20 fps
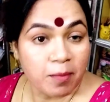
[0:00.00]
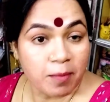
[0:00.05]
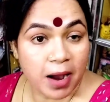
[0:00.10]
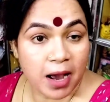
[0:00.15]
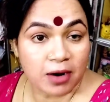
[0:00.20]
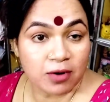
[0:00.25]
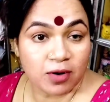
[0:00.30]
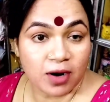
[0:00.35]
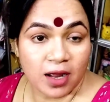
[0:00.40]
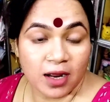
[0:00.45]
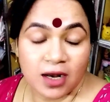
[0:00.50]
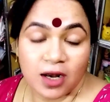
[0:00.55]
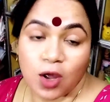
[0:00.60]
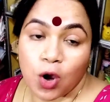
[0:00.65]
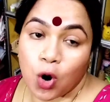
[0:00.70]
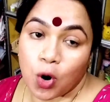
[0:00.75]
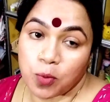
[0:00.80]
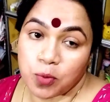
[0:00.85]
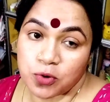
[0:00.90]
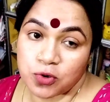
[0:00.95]
ভালো লাগলে
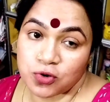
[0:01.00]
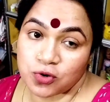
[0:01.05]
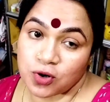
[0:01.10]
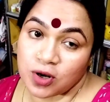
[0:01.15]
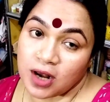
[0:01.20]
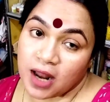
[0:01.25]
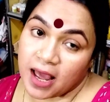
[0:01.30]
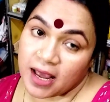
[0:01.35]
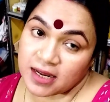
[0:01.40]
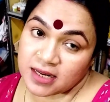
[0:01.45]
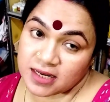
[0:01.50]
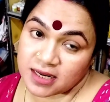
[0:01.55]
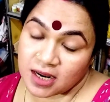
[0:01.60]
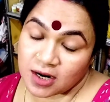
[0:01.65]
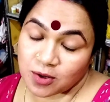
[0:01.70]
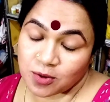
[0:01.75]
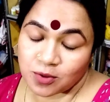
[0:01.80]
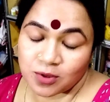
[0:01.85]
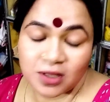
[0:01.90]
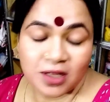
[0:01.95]
অবশ্যই লাইক শেয়ার
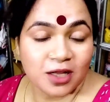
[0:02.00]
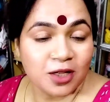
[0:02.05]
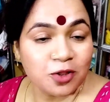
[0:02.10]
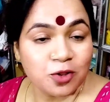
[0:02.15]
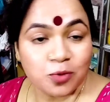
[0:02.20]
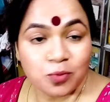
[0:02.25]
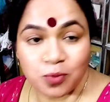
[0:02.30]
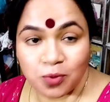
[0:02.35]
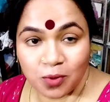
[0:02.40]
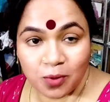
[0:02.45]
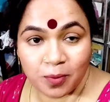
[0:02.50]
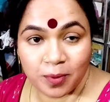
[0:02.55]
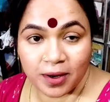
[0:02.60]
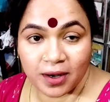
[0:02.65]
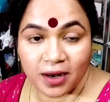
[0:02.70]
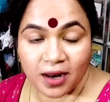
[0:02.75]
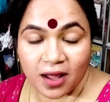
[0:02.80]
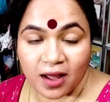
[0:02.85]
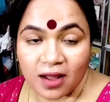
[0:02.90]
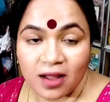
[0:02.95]
করতে কিন্তু ভুলবেন
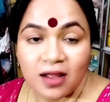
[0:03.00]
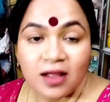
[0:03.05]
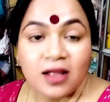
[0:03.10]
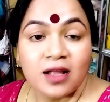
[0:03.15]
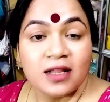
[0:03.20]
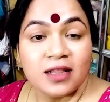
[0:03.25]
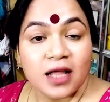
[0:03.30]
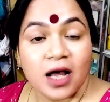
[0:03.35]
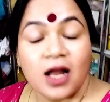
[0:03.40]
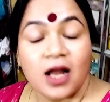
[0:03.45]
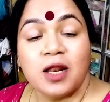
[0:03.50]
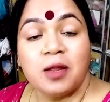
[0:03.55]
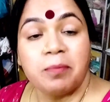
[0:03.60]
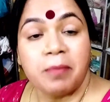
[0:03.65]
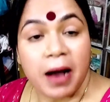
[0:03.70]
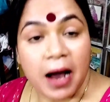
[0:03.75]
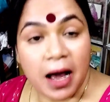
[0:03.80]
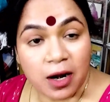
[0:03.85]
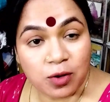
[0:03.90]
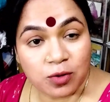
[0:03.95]
না তাহলে
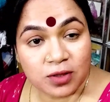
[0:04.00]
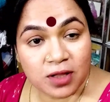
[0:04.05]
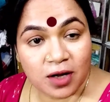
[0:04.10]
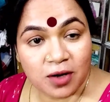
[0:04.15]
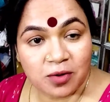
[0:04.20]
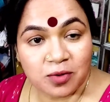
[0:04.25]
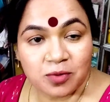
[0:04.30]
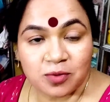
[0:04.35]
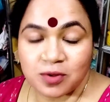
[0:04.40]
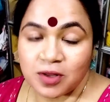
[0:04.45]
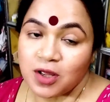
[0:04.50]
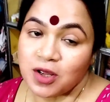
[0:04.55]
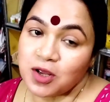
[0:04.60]
ভালো থাকুন